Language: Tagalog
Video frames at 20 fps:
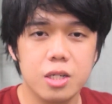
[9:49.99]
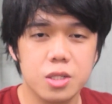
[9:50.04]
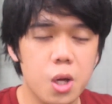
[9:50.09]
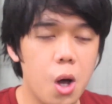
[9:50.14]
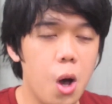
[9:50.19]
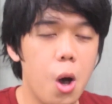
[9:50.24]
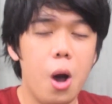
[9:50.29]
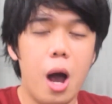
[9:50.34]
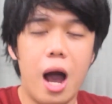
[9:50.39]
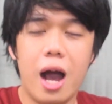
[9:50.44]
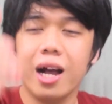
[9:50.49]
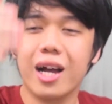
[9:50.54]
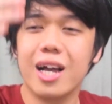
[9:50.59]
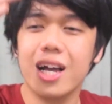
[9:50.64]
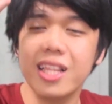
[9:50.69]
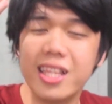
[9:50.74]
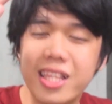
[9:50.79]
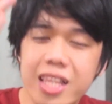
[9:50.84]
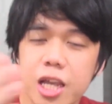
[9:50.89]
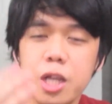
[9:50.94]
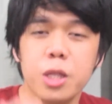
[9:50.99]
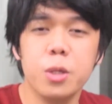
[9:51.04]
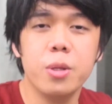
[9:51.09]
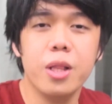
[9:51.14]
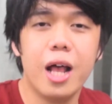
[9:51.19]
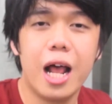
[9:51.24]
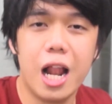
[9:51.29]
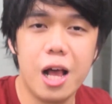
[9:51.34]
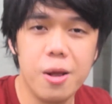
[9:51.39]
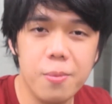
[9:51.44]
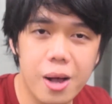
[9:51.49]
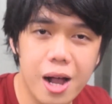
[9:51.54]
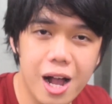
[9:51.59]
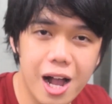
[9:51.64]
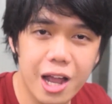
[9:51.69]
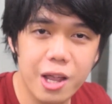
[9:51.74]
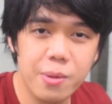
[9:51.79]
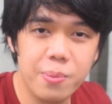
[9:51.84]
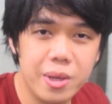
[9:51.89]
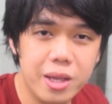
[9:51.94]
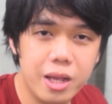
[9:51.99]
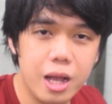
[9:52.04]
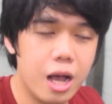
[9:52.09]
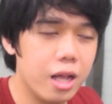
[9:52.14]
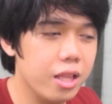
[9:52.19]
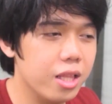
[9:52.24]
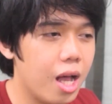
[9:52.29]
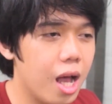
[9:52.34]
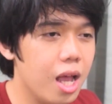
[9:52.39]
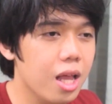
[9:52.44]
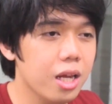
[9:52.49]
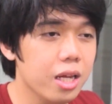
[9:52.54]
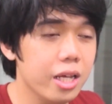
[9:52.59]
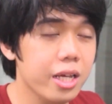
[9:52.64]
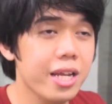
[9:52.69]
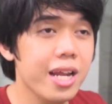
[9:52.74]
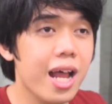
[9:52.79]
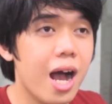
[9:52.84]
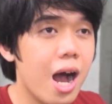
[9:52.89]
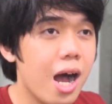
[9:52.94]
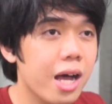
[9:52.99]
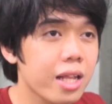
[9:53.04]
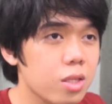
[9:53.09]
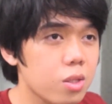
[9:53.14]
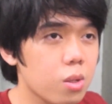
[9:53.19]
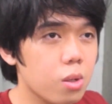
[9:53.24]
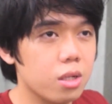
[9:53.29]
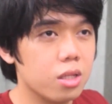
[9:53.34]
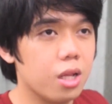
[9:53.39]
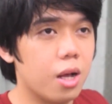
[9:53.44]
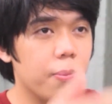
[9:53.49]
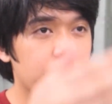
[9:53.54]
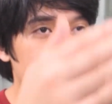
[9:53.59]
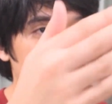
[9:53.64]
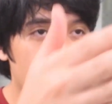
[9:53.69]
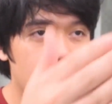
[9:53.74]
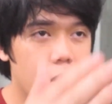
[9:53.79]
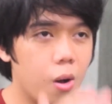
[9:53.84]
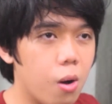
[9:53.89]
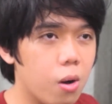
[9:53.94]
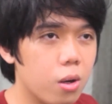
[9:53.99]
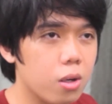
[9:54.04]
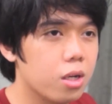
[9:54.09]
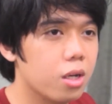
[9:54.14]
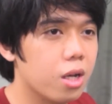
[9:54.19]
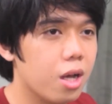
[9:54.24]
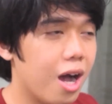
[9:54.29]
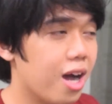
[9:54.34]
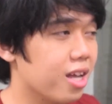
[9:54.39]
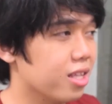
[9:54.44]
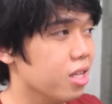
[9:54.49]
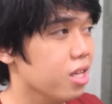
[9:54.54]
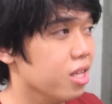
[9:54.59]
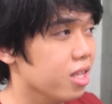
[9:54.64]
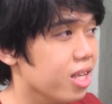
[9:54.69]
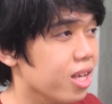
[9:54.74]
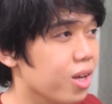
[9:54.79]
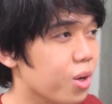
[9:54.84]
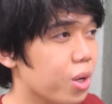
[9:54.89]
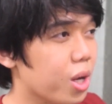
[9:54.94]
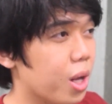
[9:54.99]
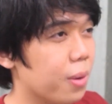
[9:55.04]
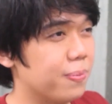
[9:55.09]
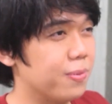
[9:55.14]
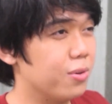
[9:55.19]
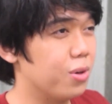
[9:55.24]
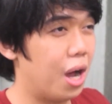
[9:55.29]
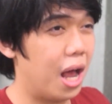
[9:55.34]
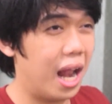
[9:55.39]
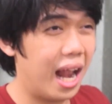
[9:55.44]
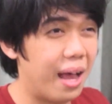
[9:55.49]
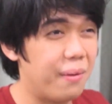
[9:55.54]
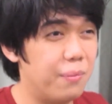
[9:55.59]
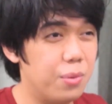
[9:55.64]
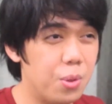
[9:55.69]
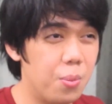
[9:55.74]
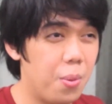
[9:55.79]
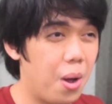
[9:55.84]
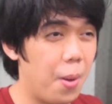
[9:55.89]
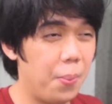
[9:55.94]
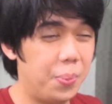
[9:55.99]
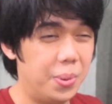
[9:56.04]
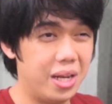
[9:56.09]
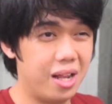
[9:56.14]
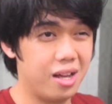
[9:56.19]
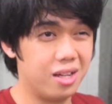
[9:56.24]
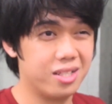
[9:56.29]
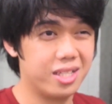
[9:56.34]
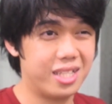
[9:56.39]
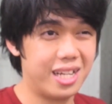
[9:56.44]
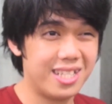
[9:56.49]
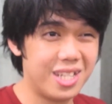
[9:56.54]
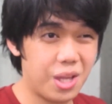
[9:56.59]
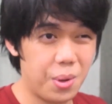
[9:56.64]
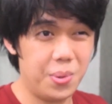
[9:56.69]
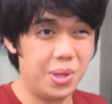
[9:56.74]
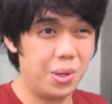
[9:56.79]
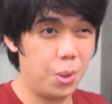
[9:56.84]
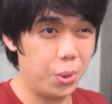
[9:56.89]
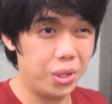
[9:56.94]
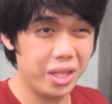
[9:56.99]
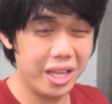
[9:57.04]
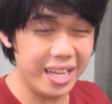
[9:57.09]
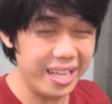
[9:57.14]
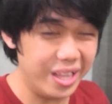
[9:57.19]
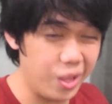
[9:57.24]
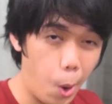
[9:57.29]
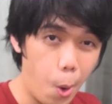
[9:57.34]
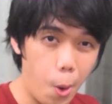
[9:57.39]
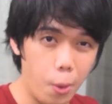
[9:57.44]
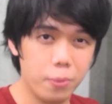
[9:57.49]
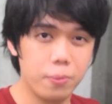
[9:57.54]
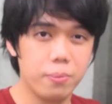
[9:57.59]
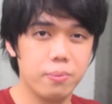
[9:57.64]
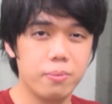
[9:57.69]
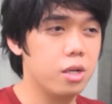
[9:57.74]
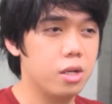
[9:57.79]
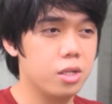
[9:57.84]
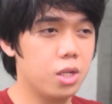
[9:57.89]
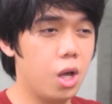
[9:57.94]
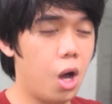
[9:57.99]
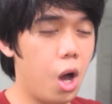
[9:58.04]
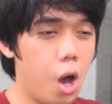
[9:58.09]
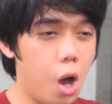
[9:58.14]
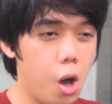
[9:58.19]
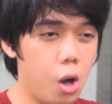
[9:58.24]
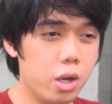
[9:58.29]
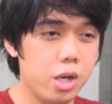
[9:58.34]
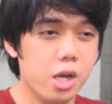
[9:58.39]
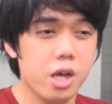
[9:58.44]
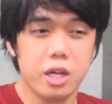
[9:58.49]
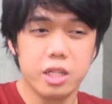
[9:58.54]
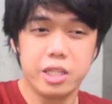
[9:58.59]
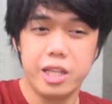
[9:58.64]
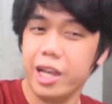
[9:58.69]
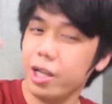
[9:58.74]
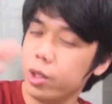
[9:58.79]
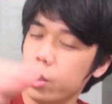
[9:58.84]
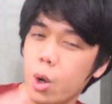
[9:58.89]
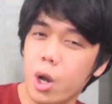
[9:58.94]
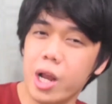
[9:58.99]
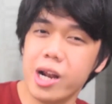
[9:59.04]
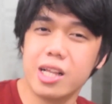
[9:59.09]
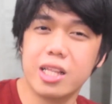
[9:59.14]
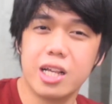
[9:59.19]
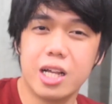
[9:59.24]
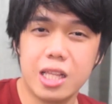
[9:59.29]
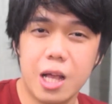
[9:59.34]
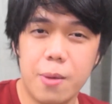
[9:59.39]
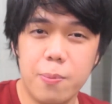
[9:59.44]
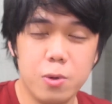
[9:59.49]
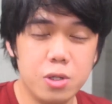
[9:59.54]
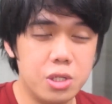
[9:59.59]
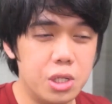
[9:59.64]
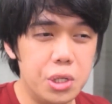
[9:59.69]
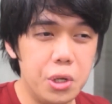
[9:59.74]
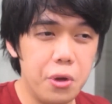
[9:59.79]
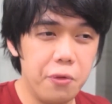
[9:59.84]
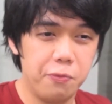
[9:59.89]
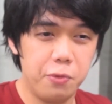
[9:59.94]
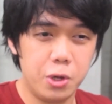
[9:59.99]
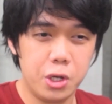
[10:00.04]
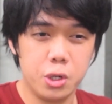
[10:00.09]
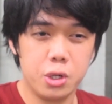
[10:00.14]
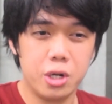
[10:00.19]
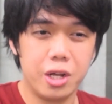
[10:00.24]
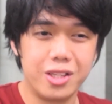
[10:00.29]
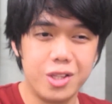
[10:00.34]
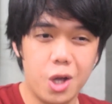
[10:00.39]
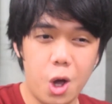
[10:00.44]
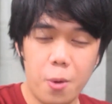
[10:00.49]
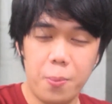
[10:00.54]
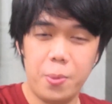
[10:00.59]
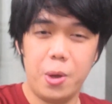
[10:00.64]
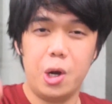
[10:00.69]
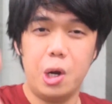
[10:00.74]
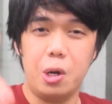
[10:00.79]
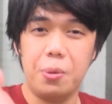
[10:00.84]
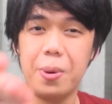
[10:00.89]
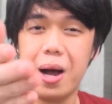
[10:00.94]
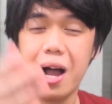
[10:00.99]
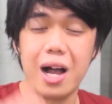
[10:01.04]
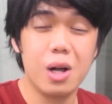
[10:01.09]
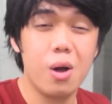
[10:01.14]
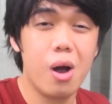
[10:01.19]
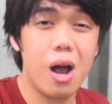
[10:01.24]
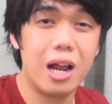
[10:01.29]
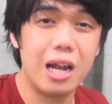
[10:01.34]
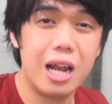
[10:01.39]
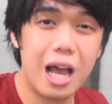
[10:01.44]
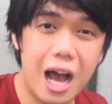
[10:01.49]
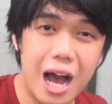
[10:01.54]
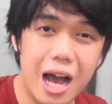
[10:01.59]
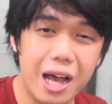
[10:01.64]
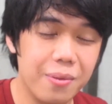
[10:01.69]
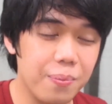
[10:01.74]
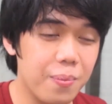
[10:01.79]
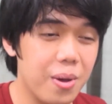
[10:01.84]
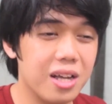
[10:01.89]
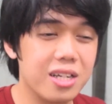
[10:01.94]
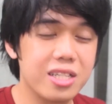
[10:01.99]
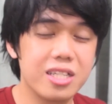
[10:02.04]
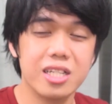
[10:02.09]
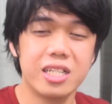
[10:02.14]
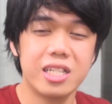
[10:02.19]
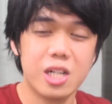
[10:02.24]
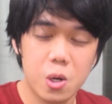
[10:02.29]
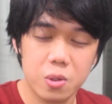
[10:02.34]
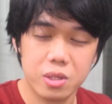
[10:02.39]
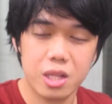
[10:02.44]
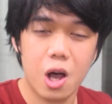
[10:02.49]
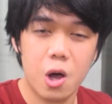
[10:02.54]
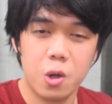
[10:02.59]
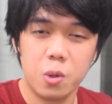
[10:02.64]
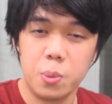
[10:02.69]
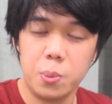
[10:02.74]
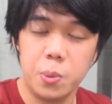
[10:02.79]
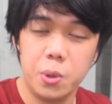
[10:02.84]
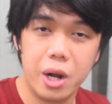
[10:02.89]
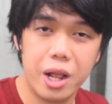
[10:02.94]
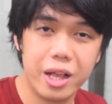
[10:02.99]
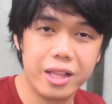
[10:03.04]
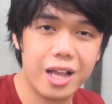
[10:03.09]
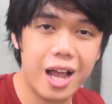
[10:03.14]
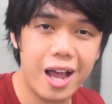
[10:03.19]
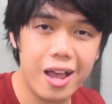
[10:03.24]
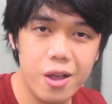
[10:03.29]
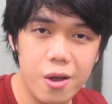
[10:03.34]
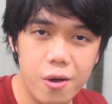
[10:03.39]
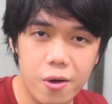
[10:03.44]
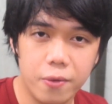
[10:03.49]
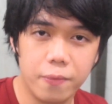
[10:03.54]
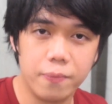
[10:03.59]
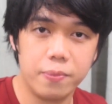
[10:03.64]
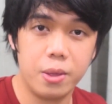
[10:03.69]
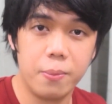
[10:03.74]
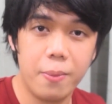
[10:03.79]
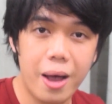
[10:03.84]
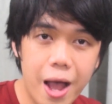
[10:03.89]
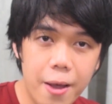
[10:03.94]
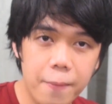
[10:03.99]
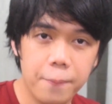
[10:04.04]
So, hanggang dito na lang mga kaibigan dahil inaantok na po ako at hindi ko na po alam yung mga pinagsasabi ko dito. So, dito ko natatapusin yung video na to pero bago ang lahat, magsha-shoutout muna tayo. ba? Diba?